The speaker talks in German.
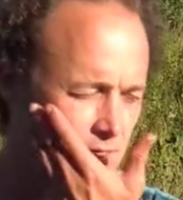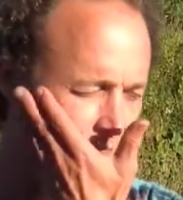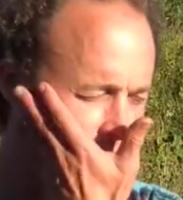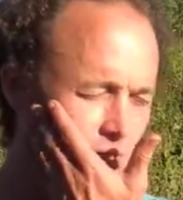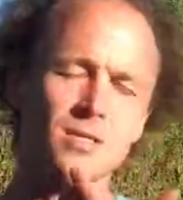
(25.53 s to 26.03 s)

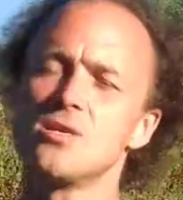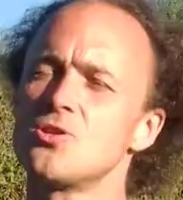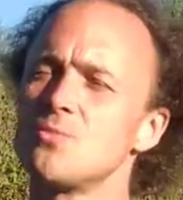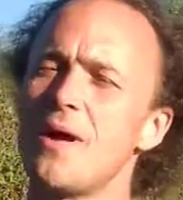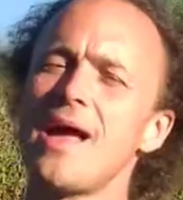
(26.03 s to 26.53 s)
dass
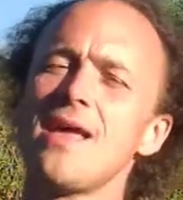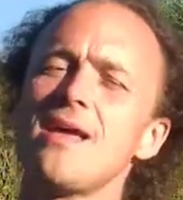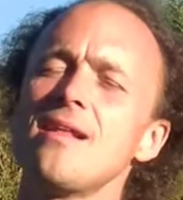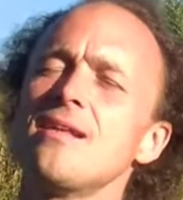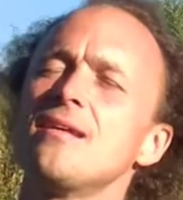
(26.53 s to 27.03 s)
ich
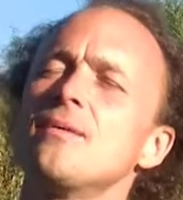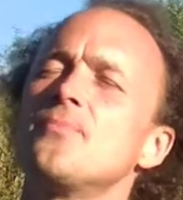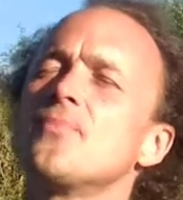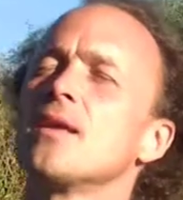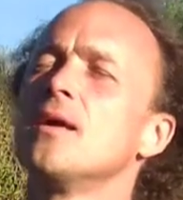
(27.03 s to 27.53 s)
meine
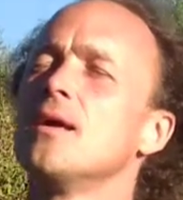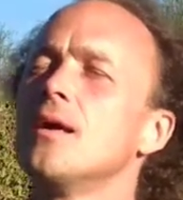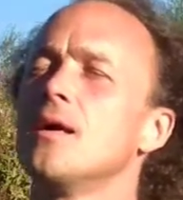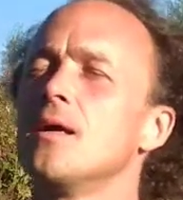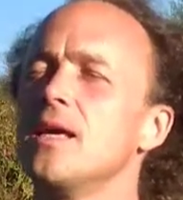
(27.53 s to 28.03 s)

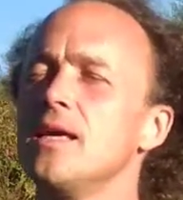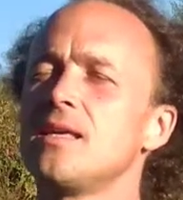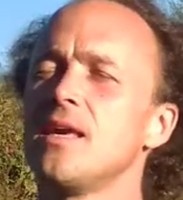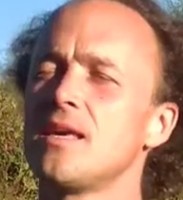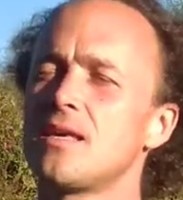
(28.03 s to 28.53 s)

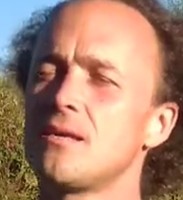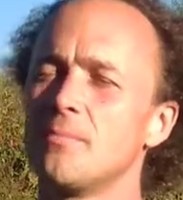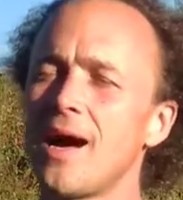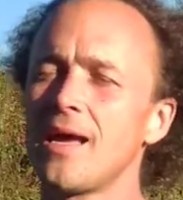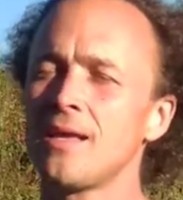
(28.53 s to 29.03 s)
ich, ich,
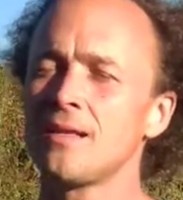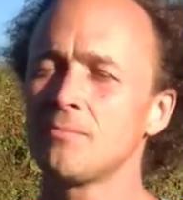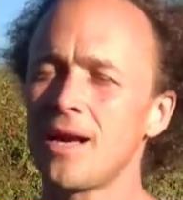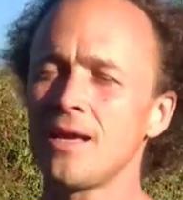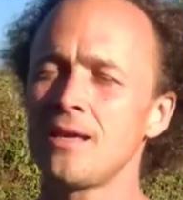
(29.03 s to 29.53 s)
mein,
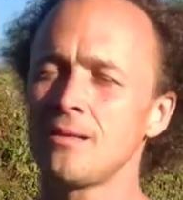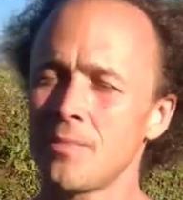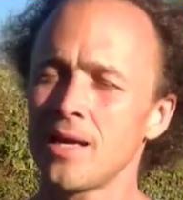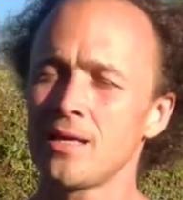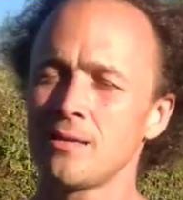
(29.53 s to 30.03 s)
mein,
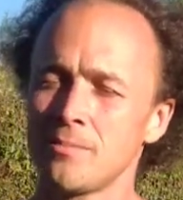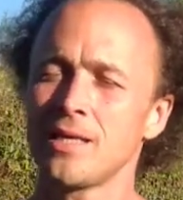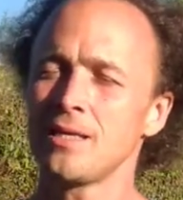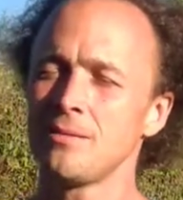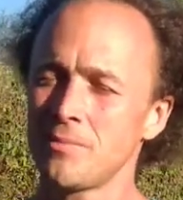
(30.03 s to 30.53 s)
mein,
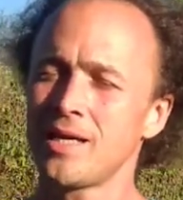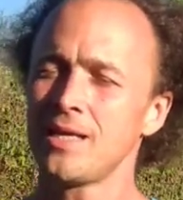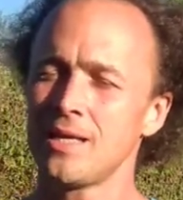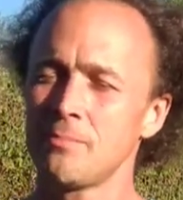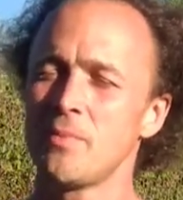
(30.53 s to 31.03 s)
mein,
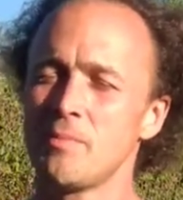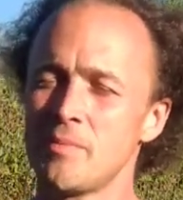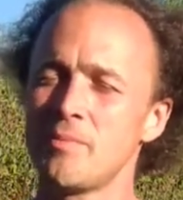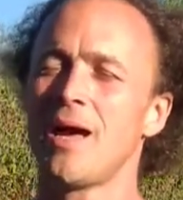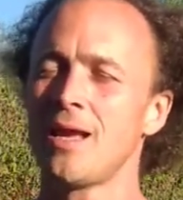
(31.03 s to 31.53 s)
meine,
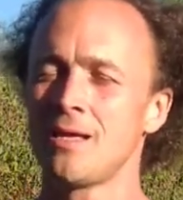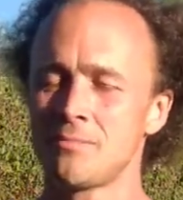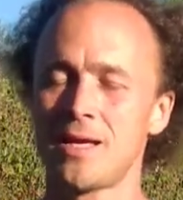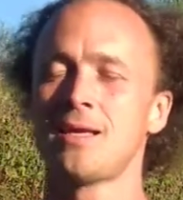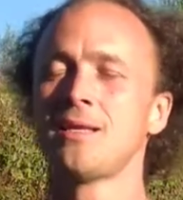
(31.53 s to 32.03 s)
mein,
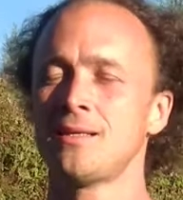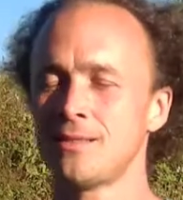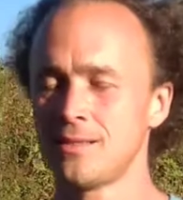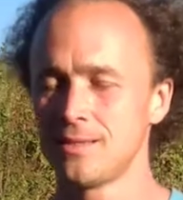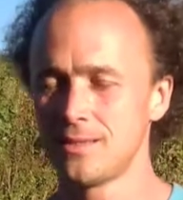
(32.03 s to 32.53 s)

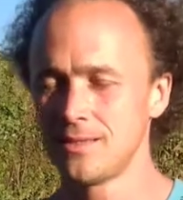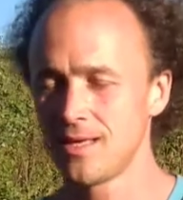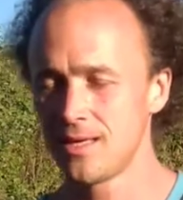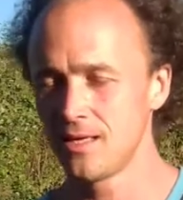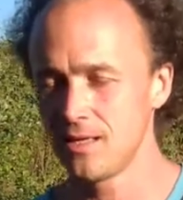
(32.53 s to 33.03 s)

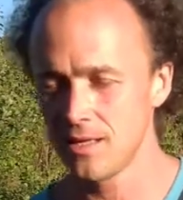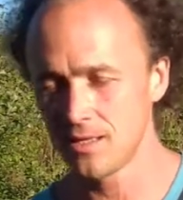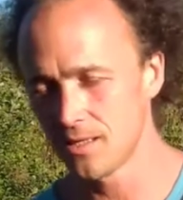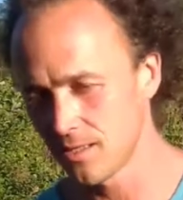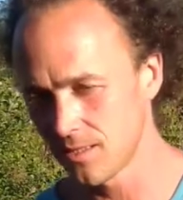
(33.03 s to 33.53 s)
meine,
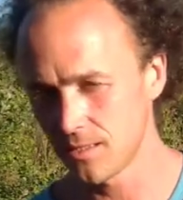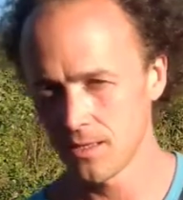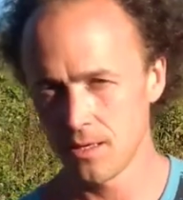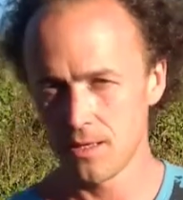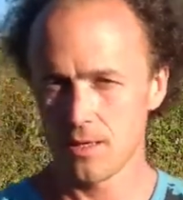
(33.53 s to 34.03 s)
ich.
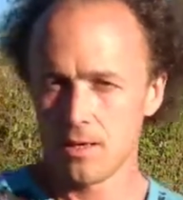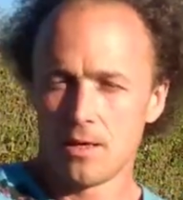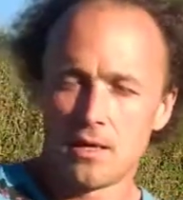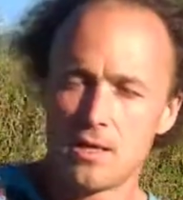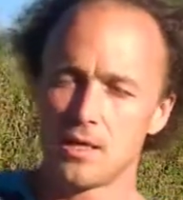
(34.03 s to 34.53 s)

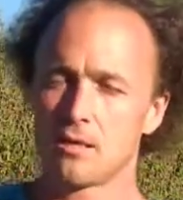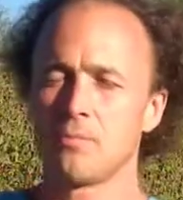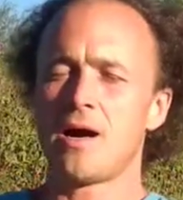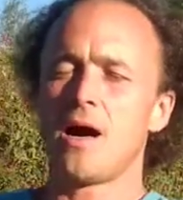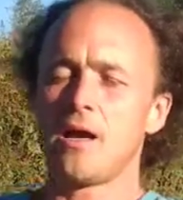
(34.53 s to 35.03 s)
Ich
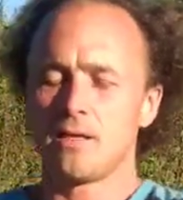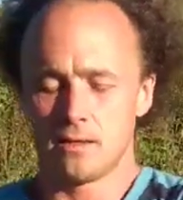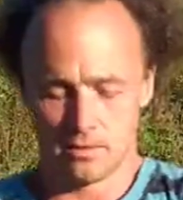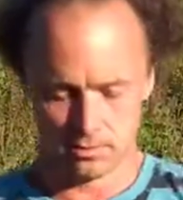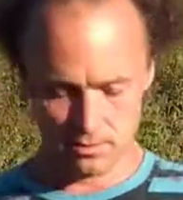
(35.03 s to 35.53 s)

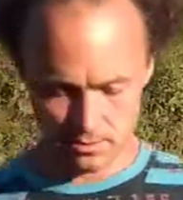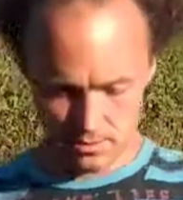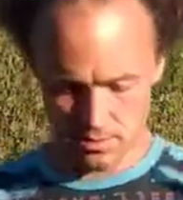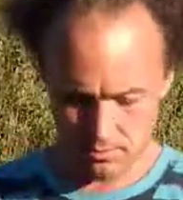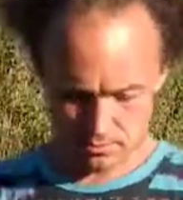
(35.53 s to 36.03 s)
mein.
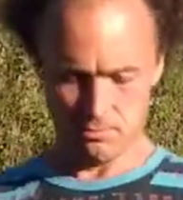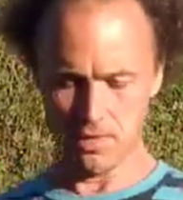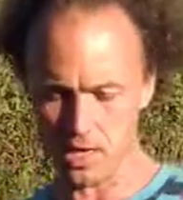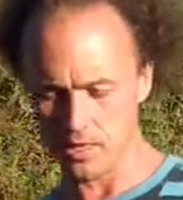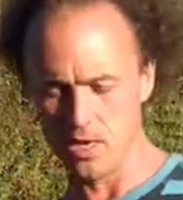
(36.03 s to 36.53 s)

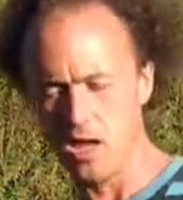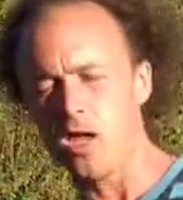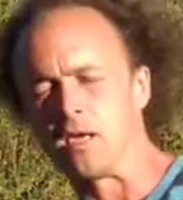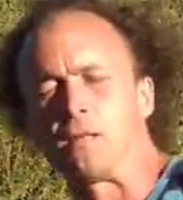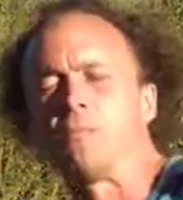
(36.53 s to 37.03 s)
Mein Ich